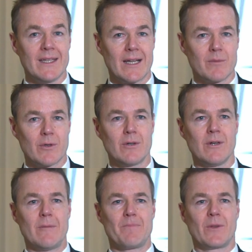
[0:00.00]

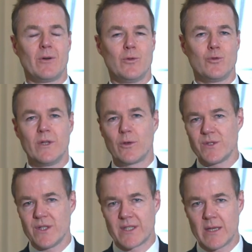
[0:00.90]
également de tout
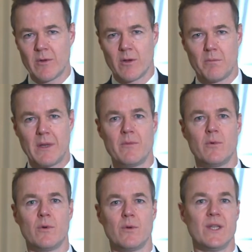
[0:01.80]
l'écosystème,
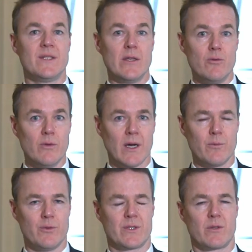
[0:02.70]
même des élus,
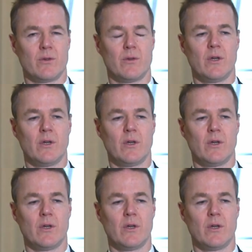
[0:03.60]
hein, puisque